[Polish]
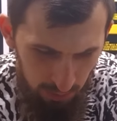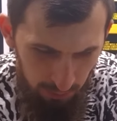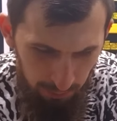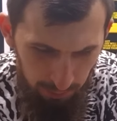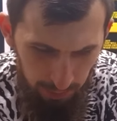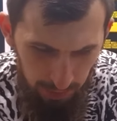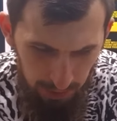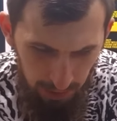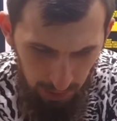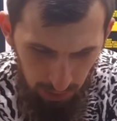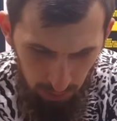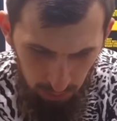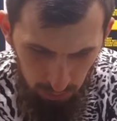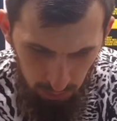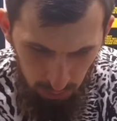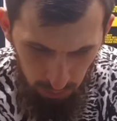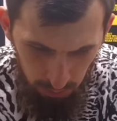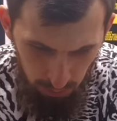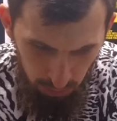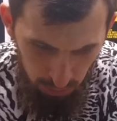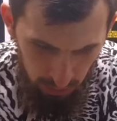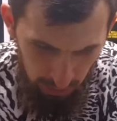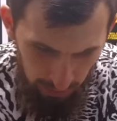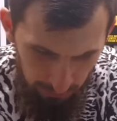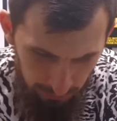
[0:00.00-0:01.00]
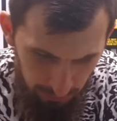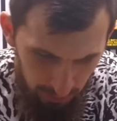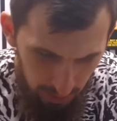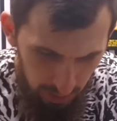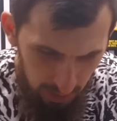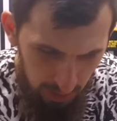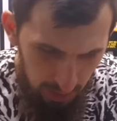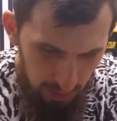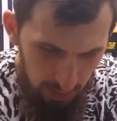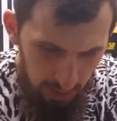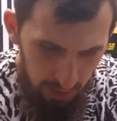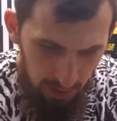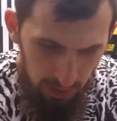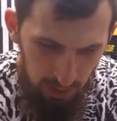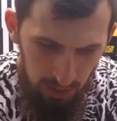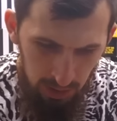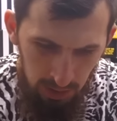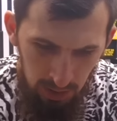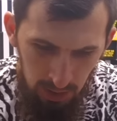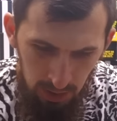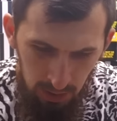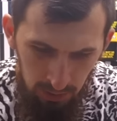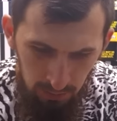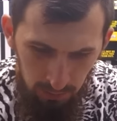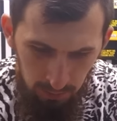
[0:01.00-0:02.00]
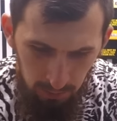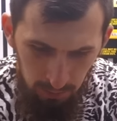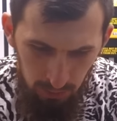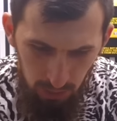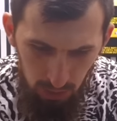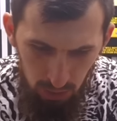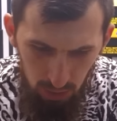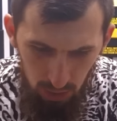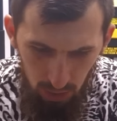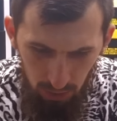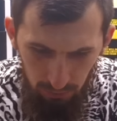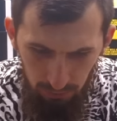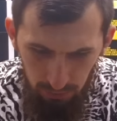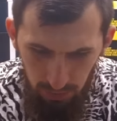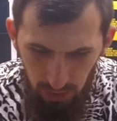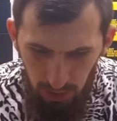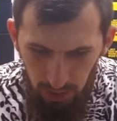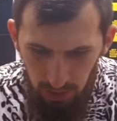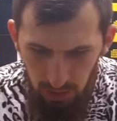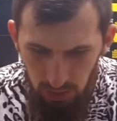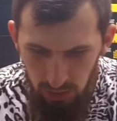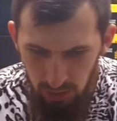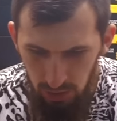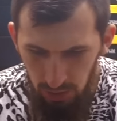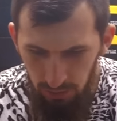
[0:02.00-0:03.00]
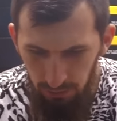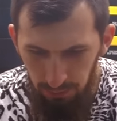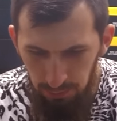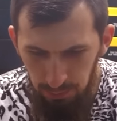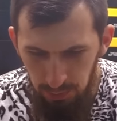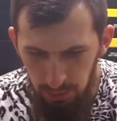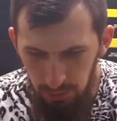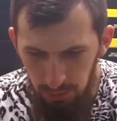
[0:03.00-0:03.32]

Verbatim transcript: nie wpadają do buta. I mi się wydaje, że w